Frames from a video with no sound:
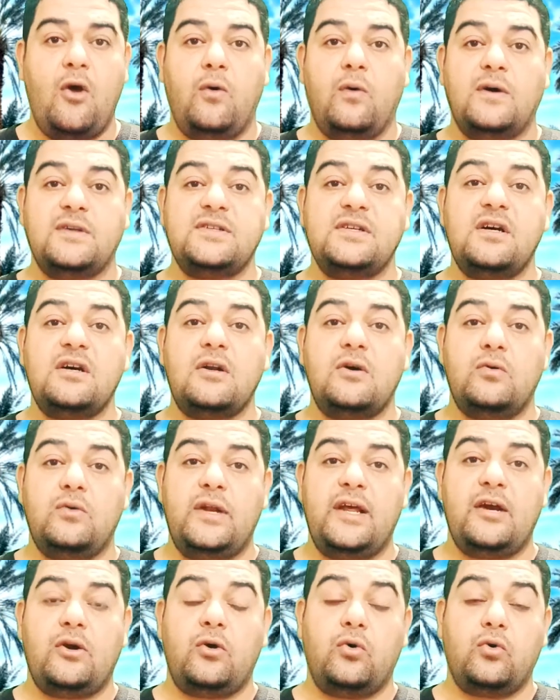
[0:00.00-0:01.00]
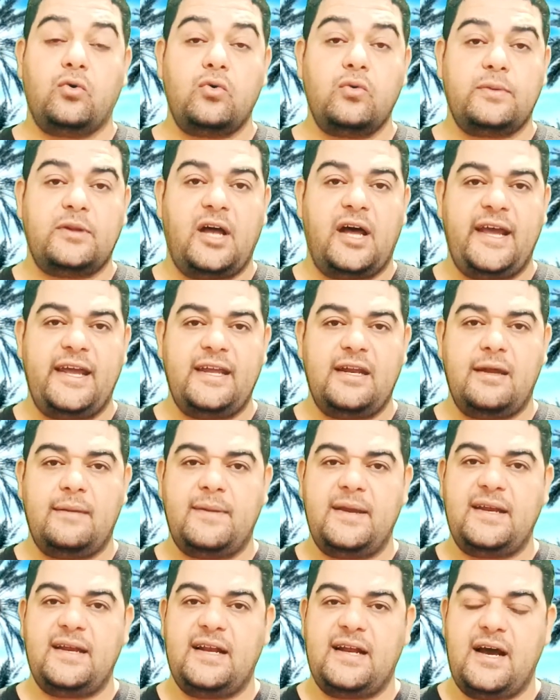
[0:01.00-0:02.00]
وصار هناك حروب طاحنة
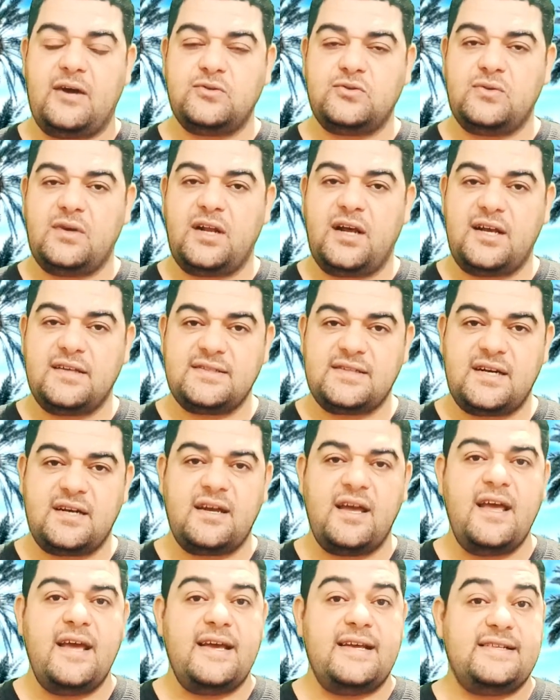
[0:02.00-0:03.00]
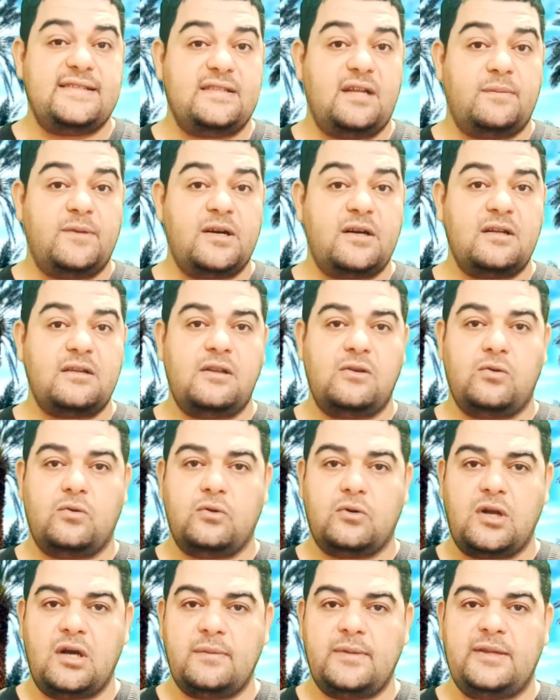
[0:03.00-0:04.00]
بين الأوس والخزرج استمرت
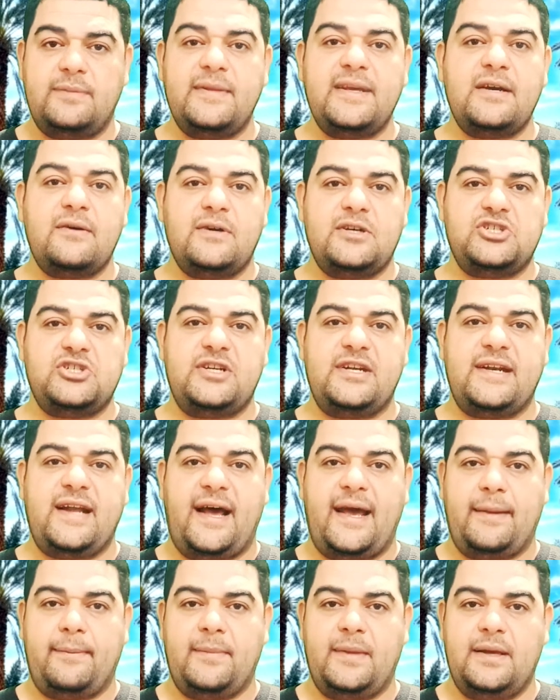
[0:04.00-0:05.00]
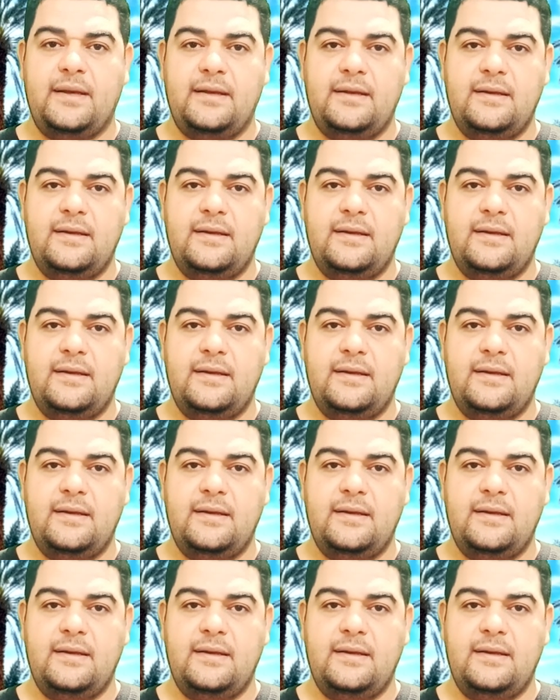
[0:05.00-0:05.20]
لقرابة 120 عام